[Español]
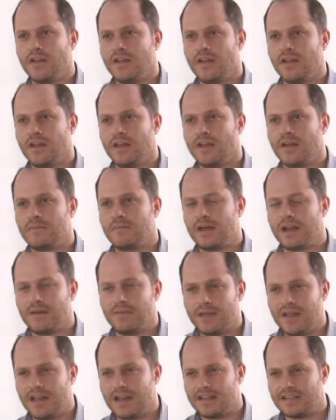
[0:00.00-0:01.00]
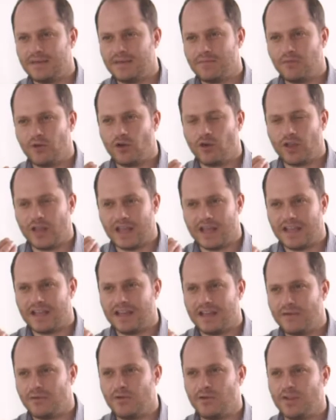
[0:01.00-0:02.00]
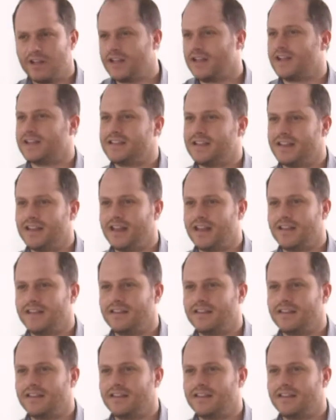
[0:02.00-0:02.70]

Eh, para mí era símbolo de equilibrio y de tenacidad.